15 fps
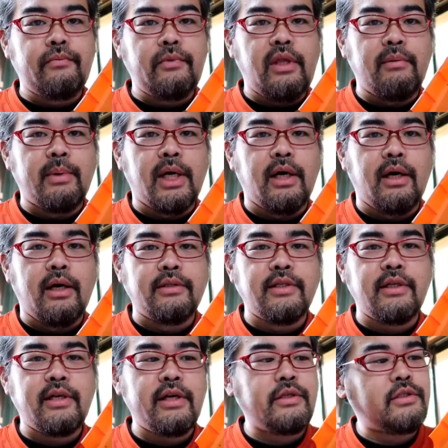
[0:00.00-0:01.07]
で、まあ、
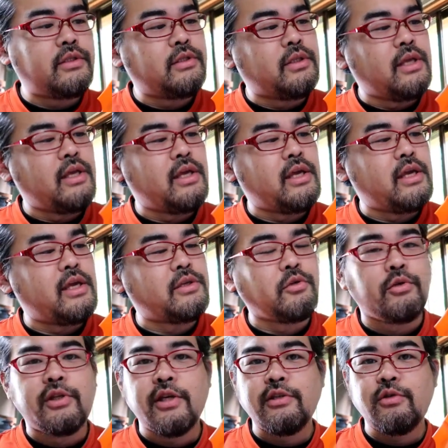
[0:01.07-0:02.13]
前回、えー、
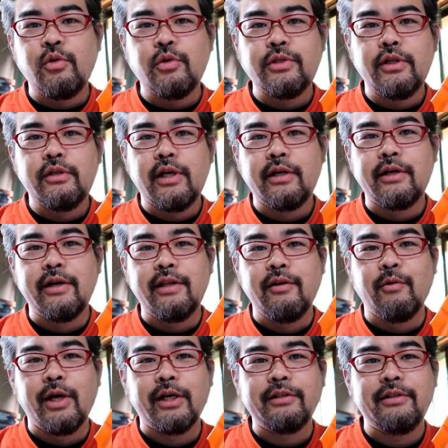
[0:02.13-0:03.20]
ちょっとテストをしてる段階で
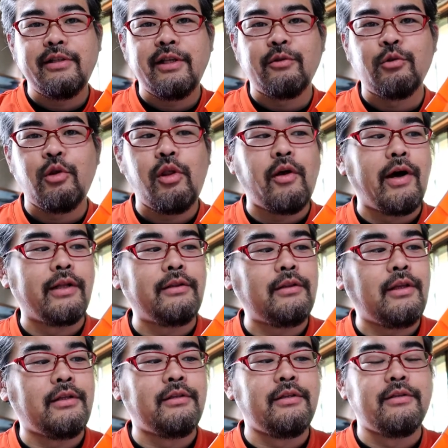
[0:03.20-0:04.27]
分かってたことではあっ
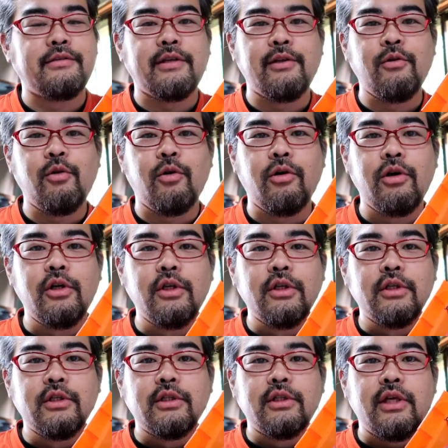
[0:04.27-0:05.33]
たんですけど、
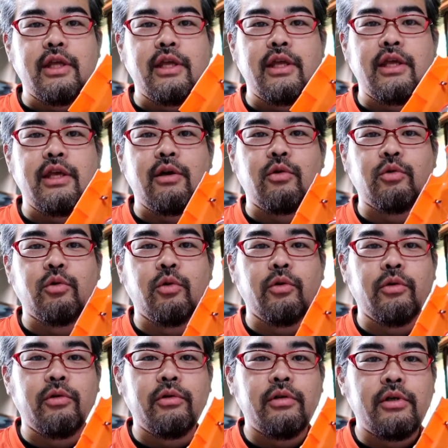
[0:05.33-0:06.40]
えー、この
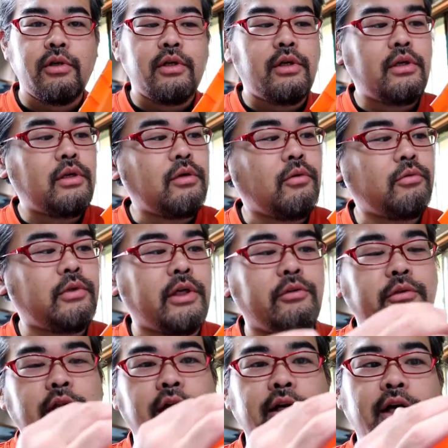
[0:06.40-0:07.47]
本体
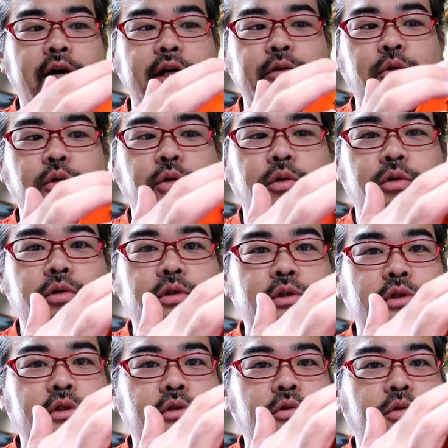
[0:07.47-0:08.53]
の中の
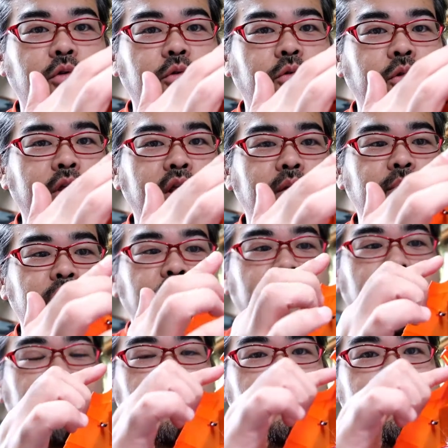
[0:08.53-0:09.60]
このケーブル
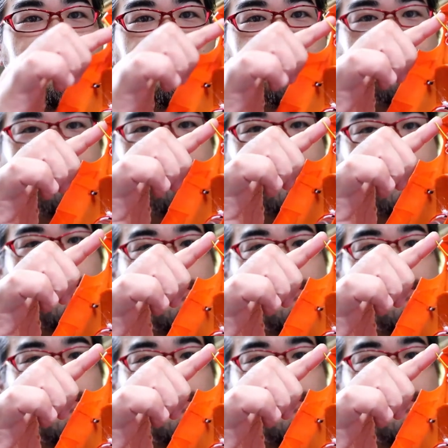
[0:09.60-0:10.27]
がちょっと